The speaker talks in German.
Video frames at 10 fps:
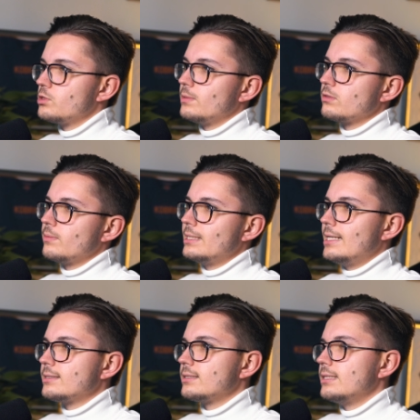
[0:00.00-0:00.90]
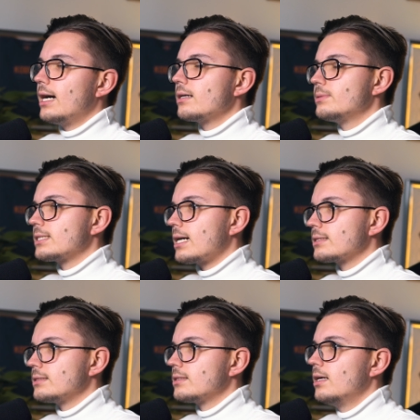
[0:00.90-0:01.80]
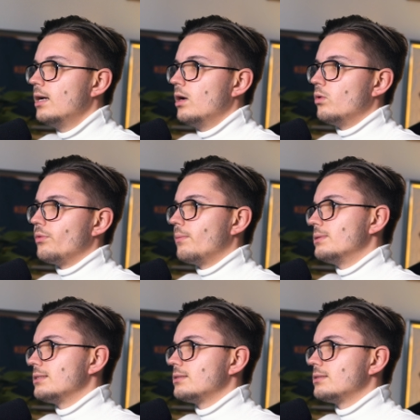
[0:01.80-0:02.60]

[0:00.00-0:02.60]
zumindest wenn man die letzten Jahre betrachtet. Und damit